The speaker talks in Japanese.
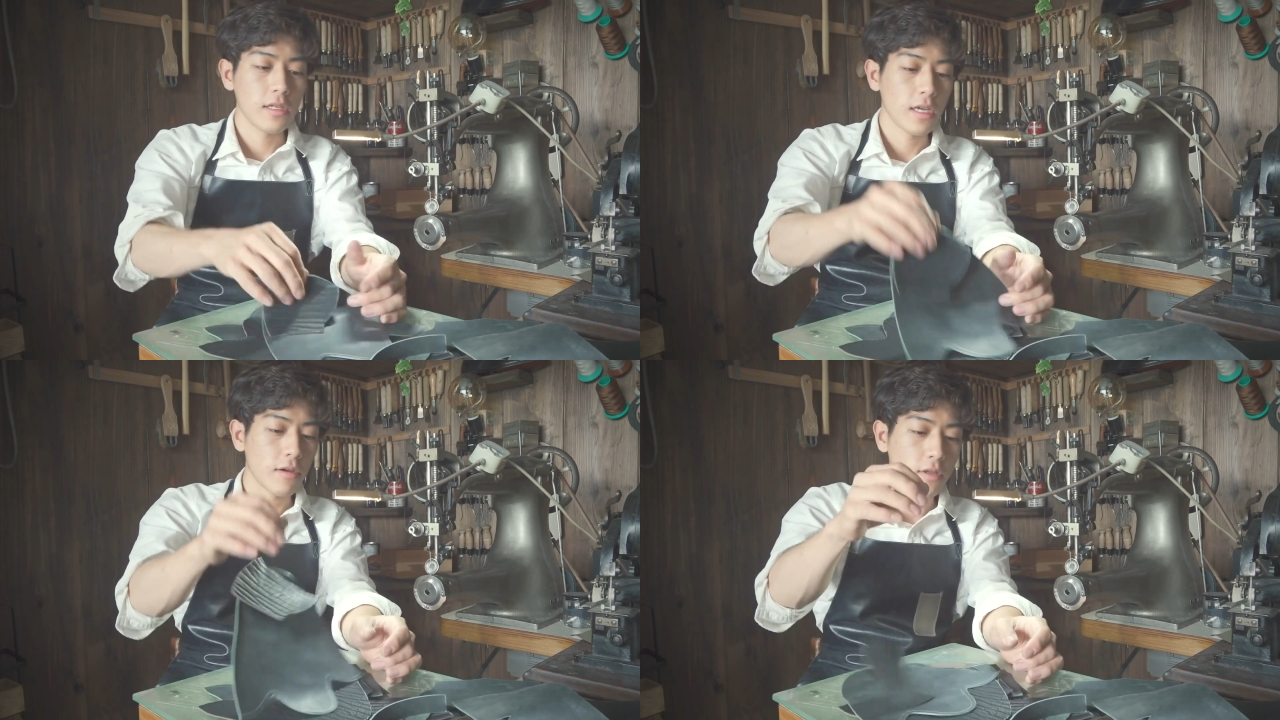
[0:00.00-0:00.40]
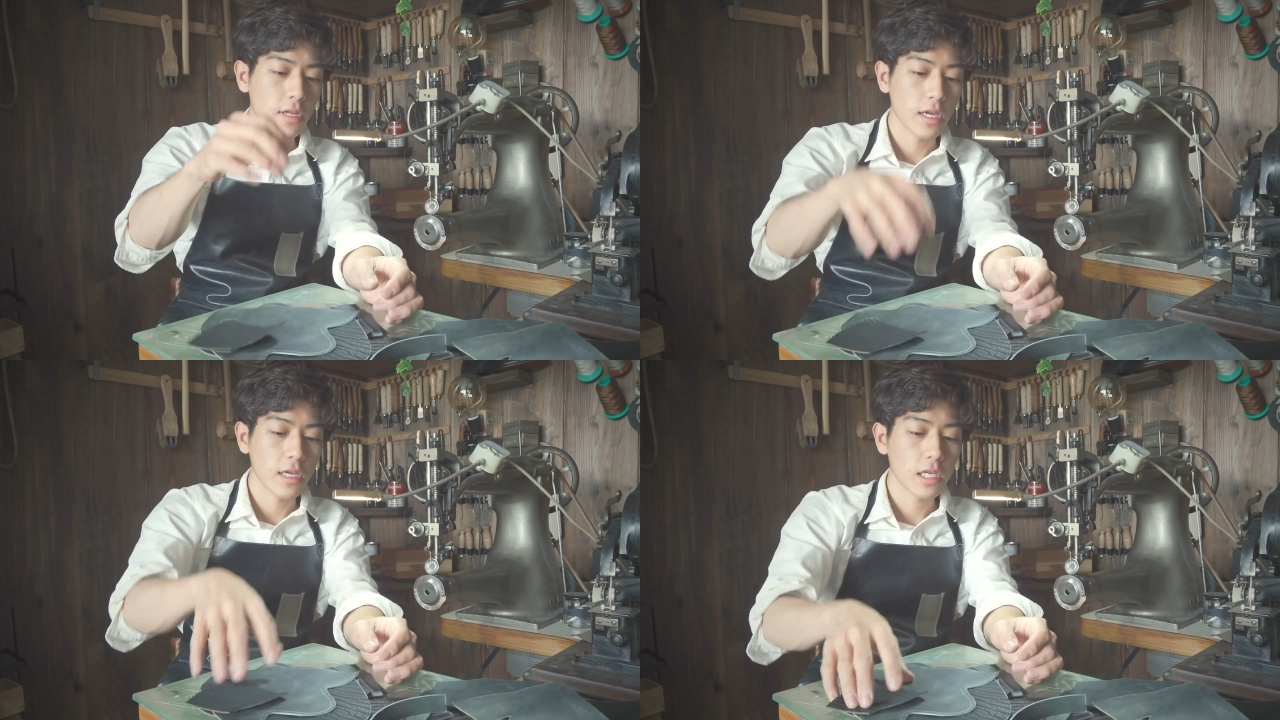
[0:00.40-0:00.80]
でこれ
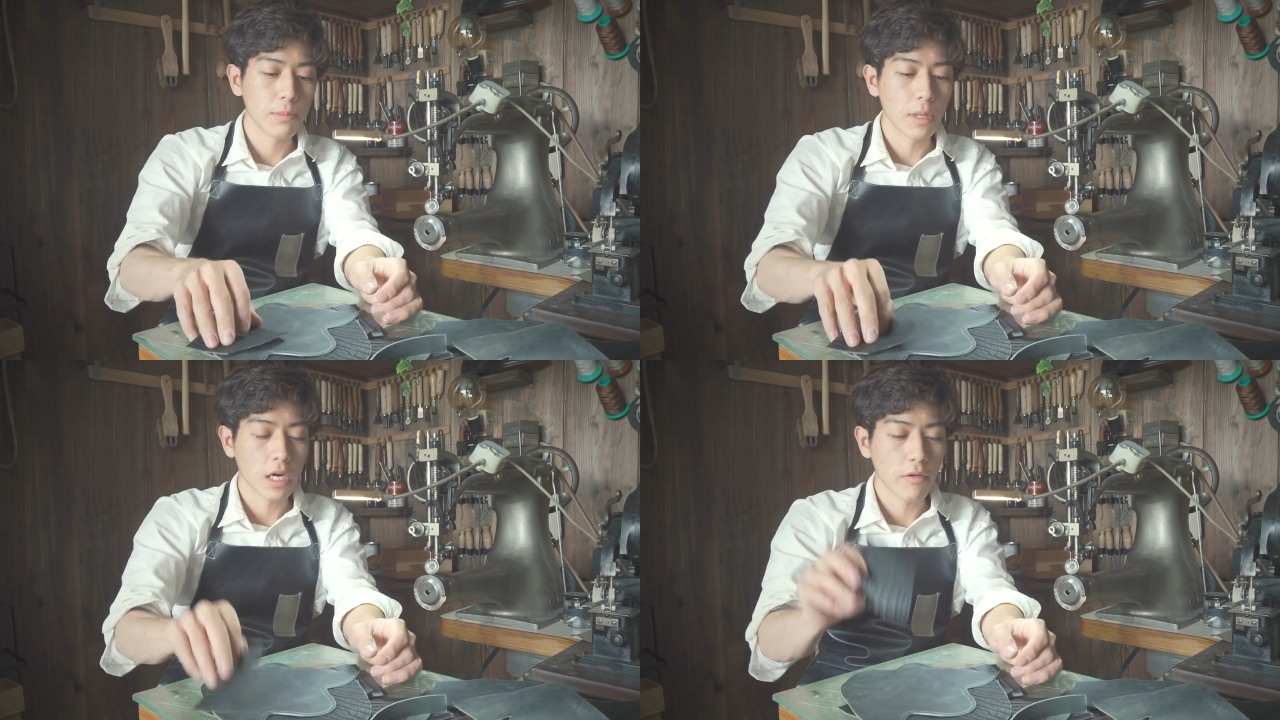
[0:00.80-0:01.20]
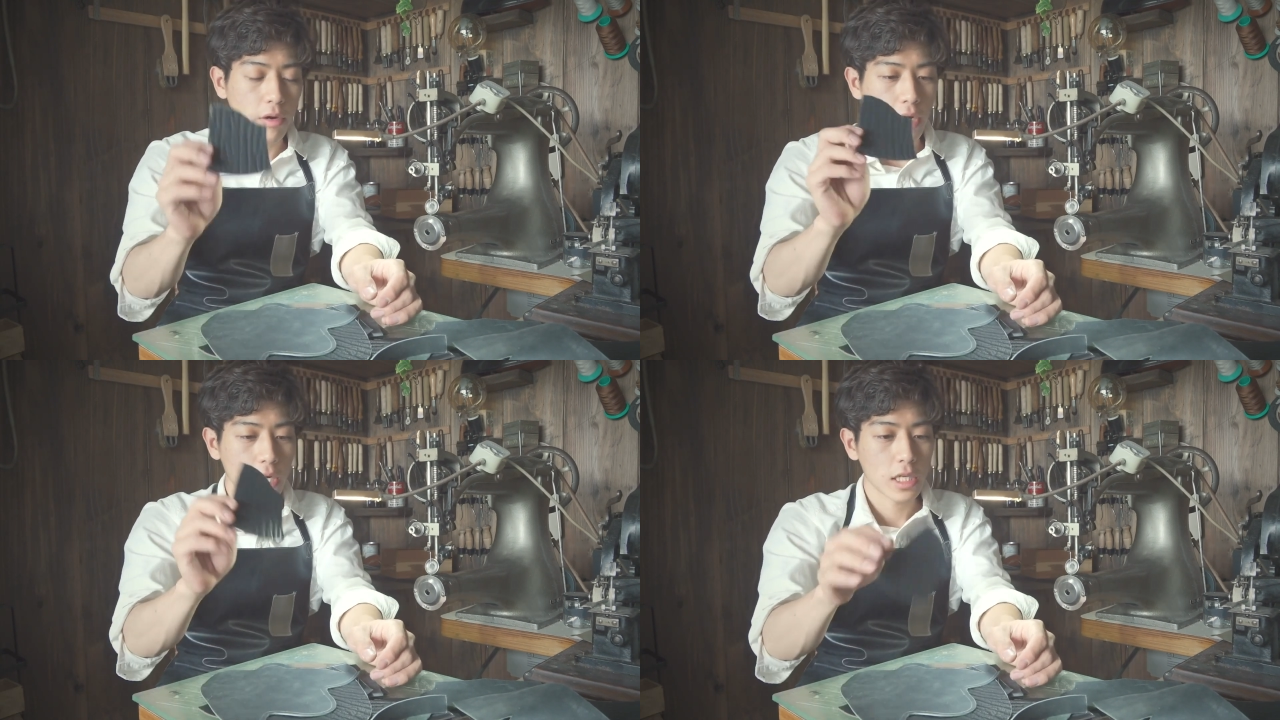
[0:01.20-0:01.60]
で今革
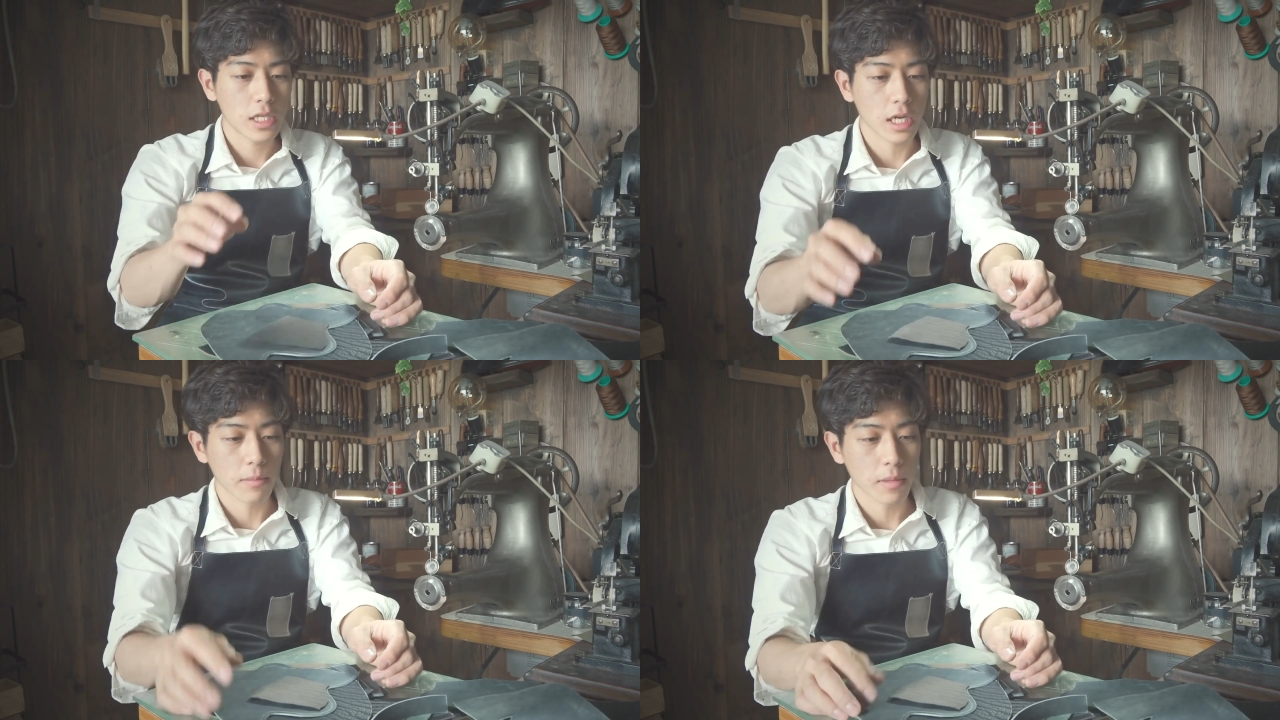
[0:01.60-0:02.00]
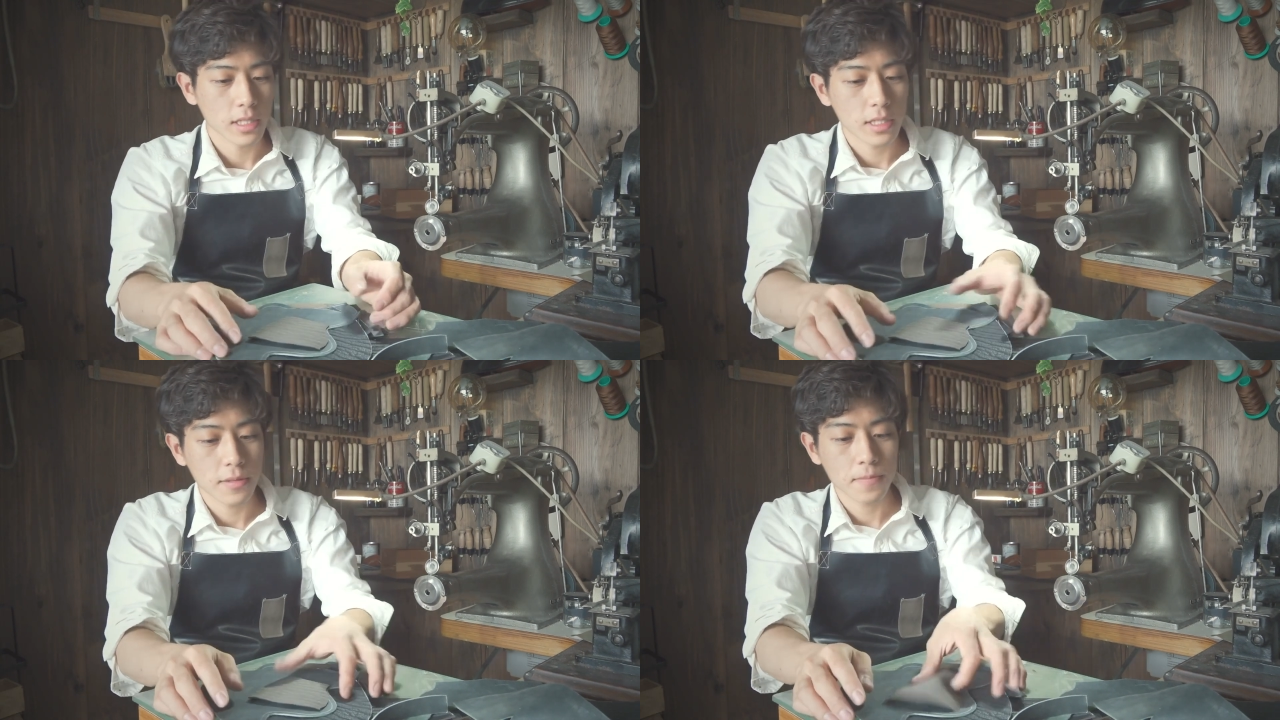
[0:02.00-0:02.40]
は切ってありま
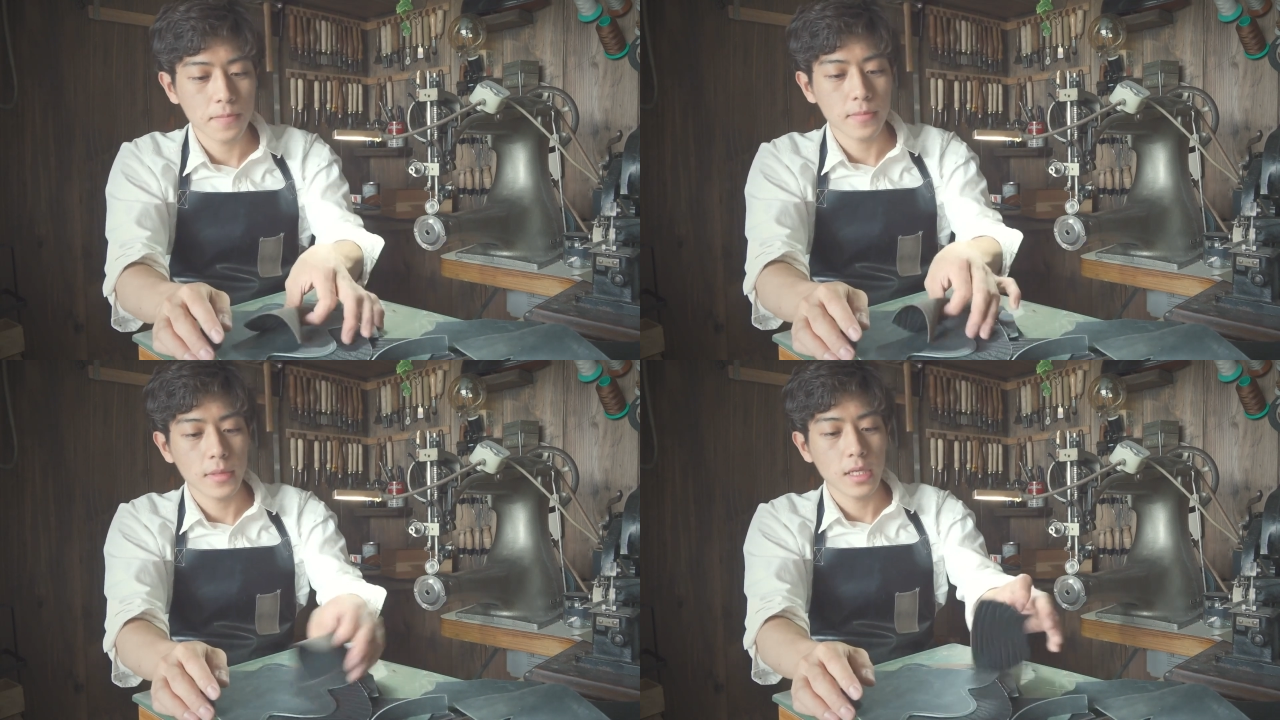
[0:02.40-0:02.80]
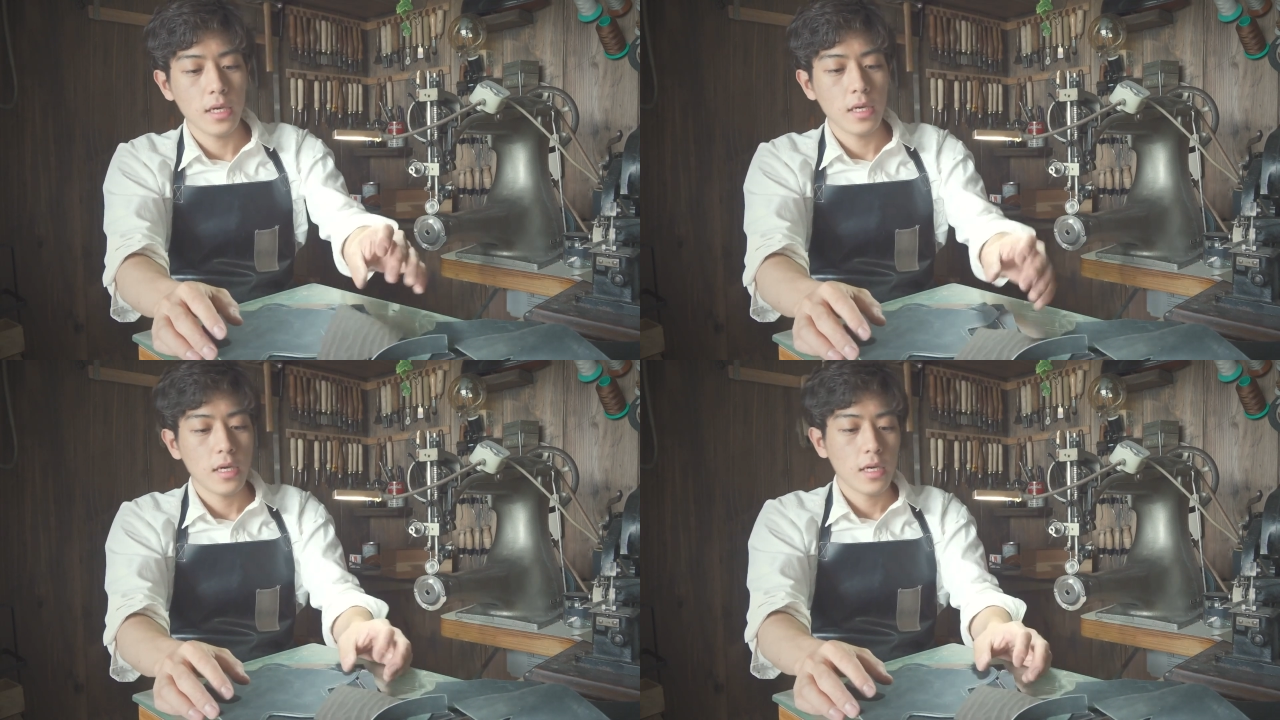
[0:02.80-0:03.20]
す。
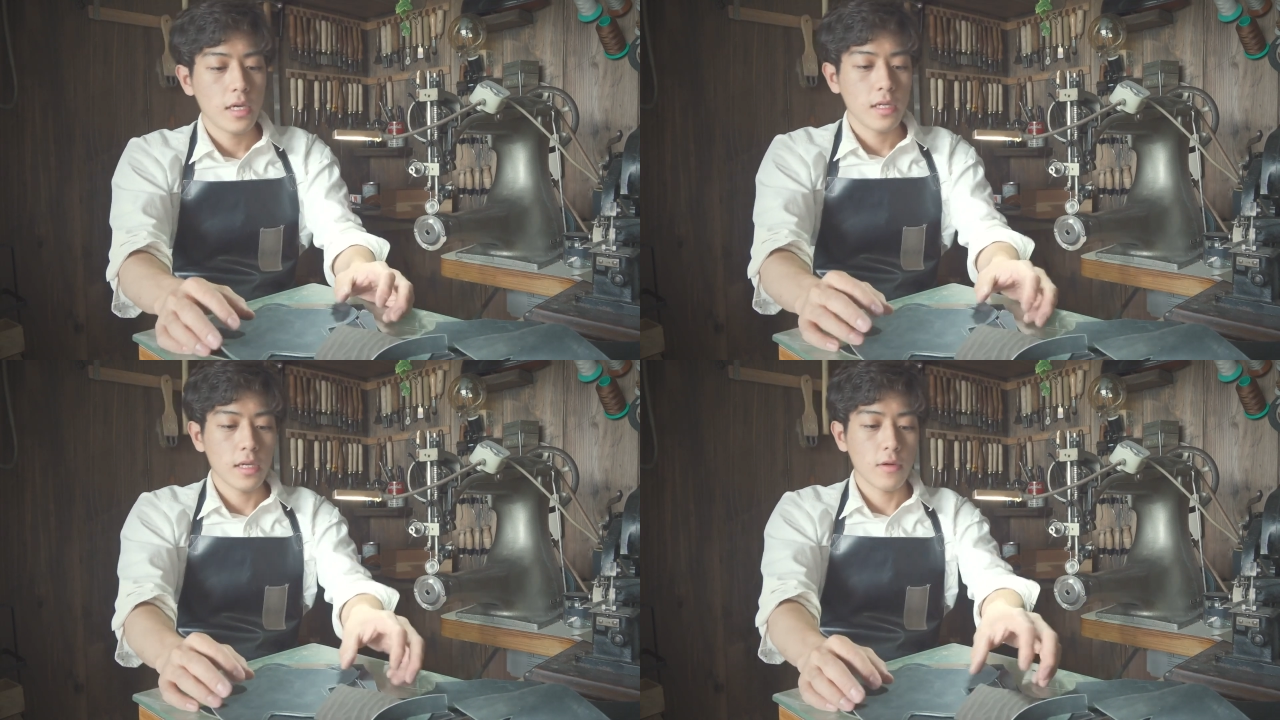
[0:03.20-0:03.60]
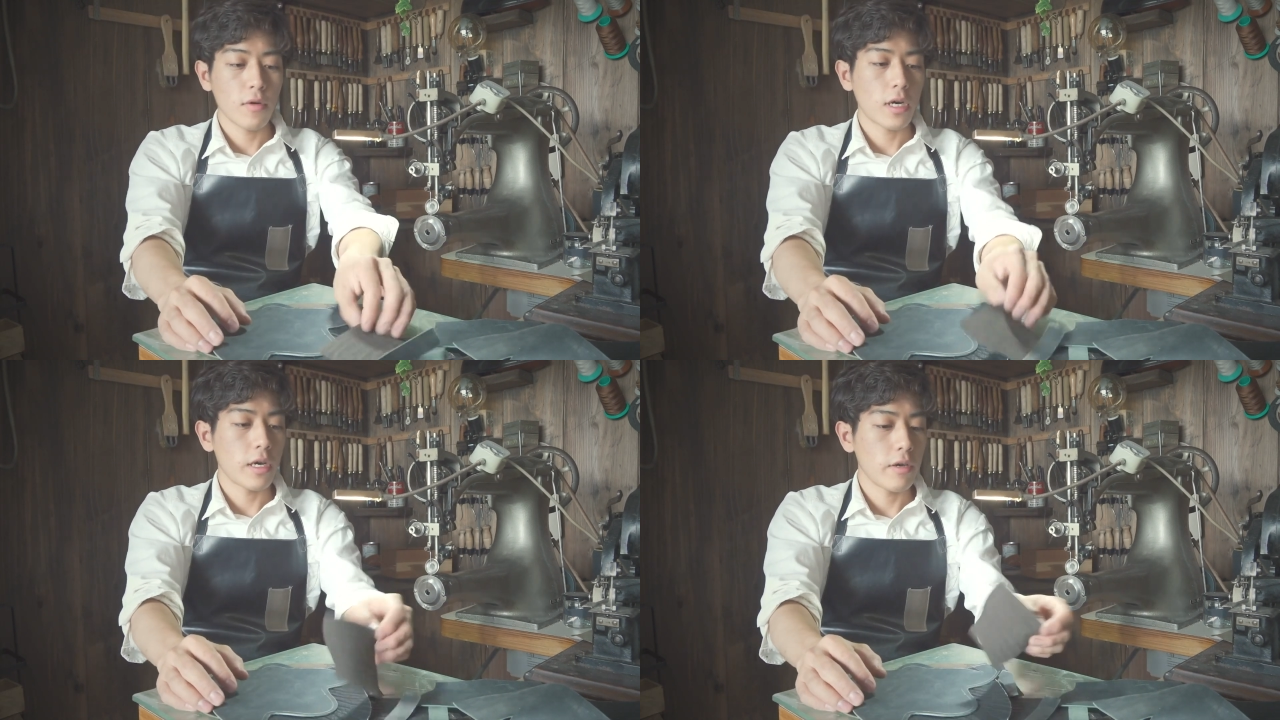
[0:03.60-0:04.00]
で今回